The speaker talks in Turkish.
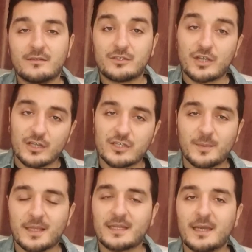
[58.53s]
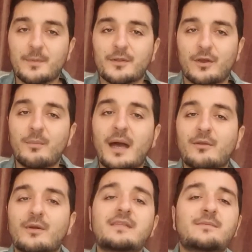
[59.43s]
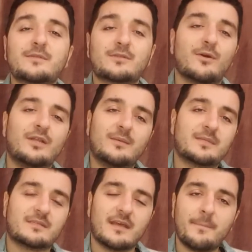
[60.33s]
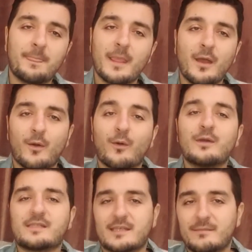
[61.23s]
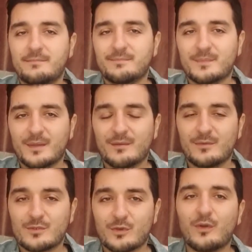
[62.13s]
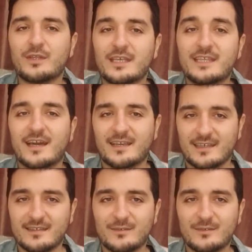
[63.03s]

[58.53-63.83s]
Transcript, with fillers: çalışmaları yapılıyor. Ben o ismi söyleyeyim size. O isim son 2 ayın